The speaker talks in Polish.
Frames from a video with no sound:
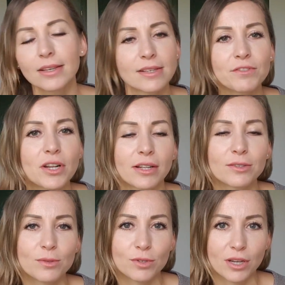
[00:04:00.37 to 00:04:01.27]
i zawsze
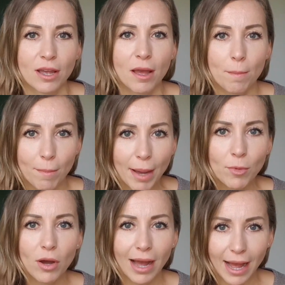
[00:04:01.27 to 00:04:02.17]
rano słyszę,
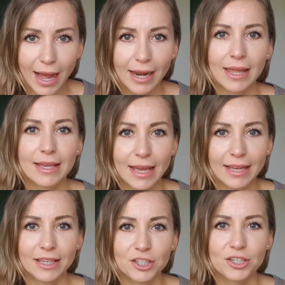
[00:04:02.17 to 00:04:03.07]
mamo, ale
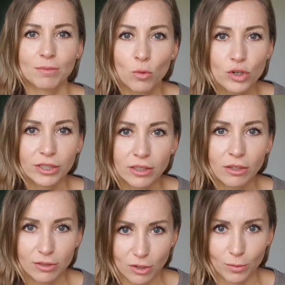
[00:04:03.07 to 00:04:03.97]
ja jeszcze muszę
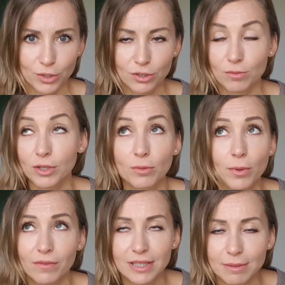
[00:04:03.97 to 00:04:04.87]
tylko zrobić, co mnie
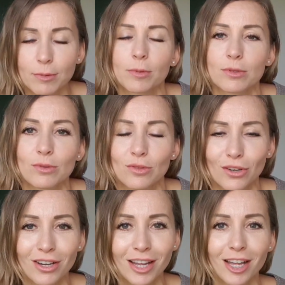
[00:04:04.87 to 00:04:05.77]
doprowadza po prostu
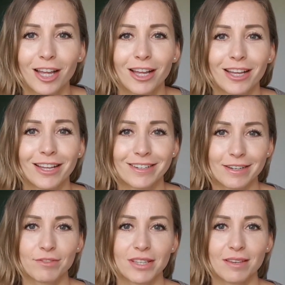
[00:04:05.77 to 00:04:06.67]
do e,
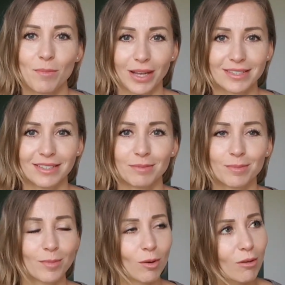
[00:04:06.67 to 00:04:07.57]
szewskiej pasji,
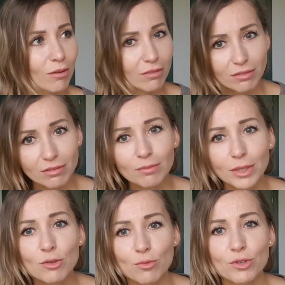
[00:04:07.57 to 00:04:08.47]
bo
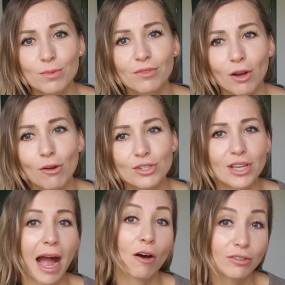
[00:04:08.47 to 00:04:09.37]
my już musimy
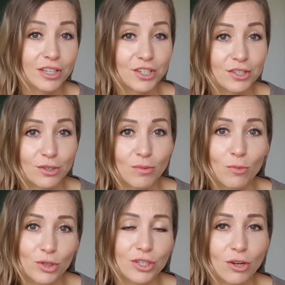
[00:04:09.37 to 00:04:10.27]
wychodzić, a on jeszcze coś
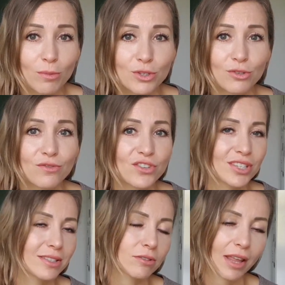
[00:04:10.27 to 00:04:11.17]
musi zrobić. I
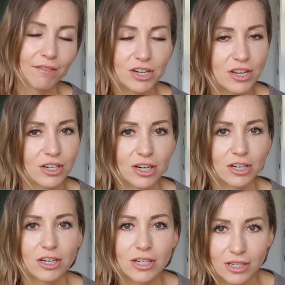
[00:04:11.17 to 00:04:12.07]
oczywiście jest to najważniejsza
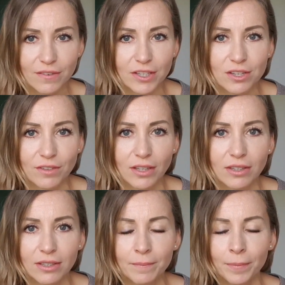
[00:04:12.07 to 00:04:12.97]
rzecz na świecie wtedy.